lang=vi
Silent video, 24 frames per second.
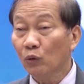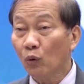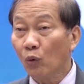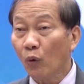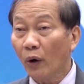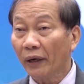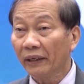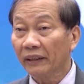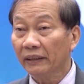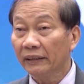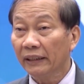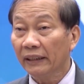hành
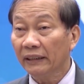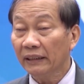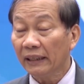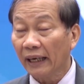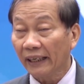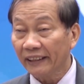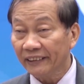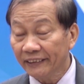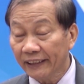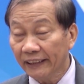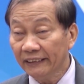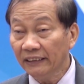chính trên
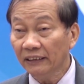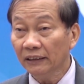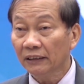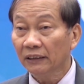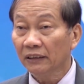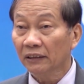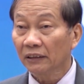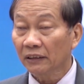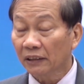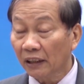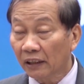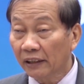cổng thông
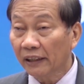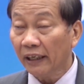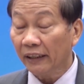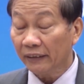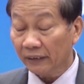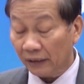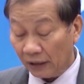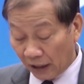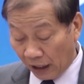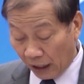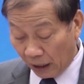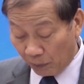tin một cửa
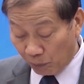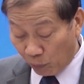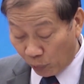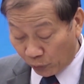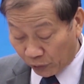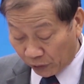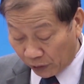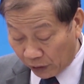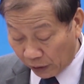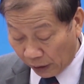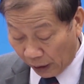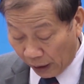quốc gia
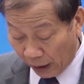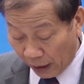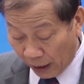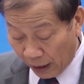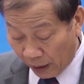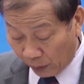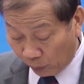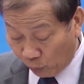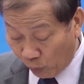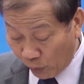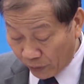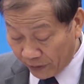tính
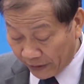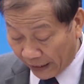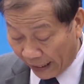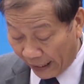đến tháng